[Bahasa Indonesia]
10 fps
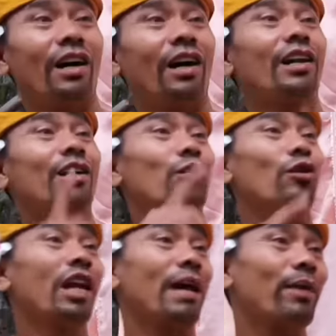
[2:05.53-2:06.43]
Tentu
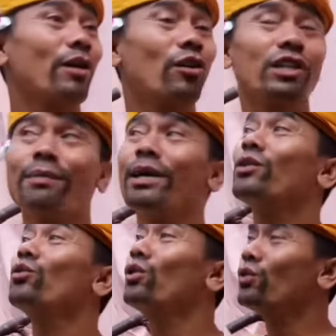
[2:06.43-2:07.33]
drama gong zaman
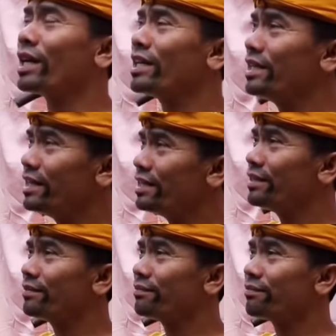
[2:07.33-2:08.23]
dulu adi.
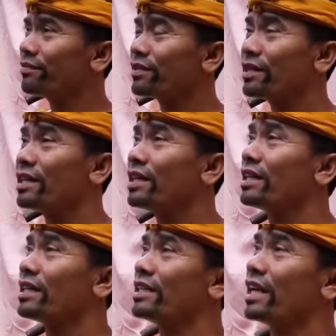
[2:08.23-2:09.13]

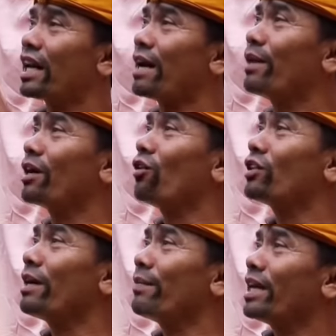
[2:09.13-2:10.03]
Yang drama gong
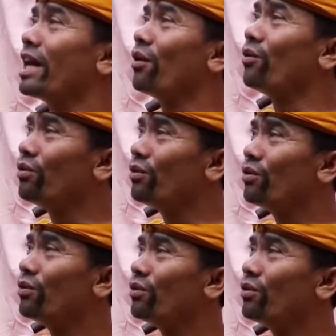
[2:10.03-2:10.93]
zaman now.
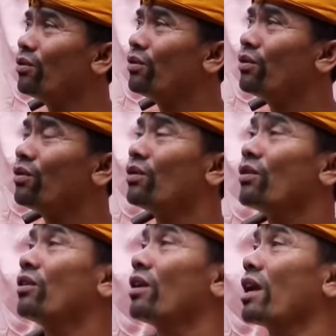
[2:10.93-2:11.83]

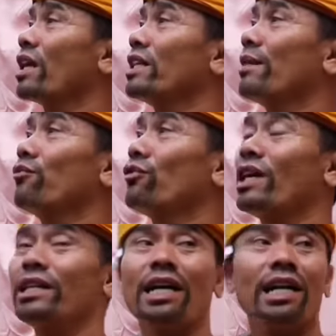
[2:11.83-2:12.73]
Raja
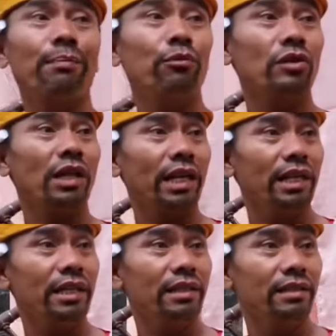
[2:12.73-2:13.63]
muda ajak nak
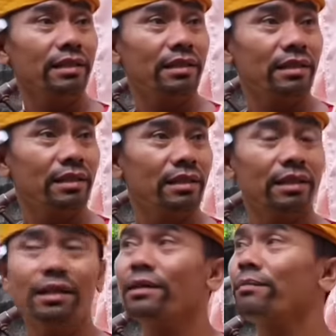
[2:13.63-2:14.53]
putri
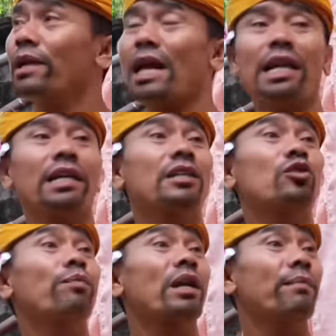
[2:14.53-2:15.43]
melalui ke
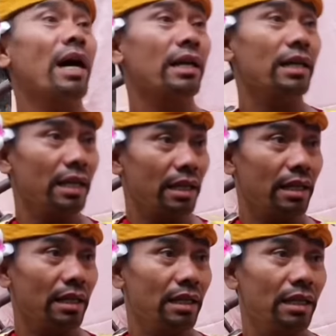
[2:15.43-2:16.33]
supermarket,
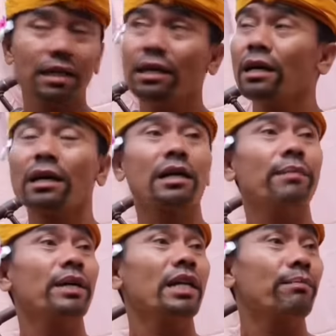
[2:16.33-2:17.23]
ke
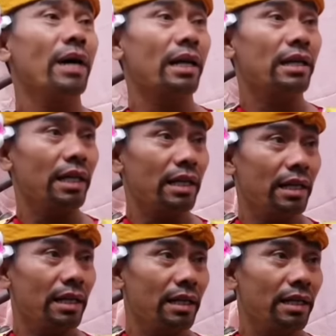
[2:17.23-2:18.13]
minimarket,
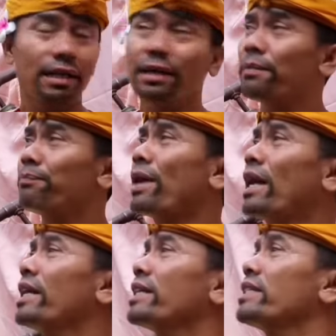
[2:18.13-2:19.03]

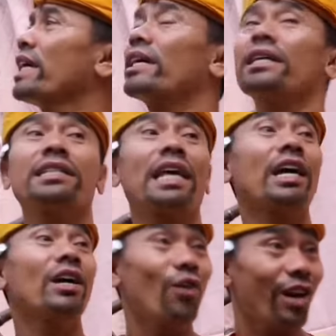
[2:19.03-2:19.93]
paling sing ke
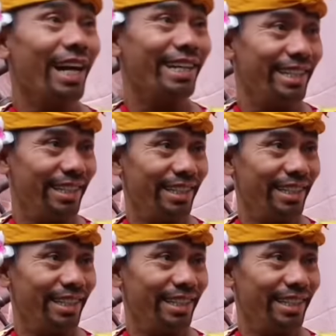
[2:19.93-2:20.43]
senggol adi.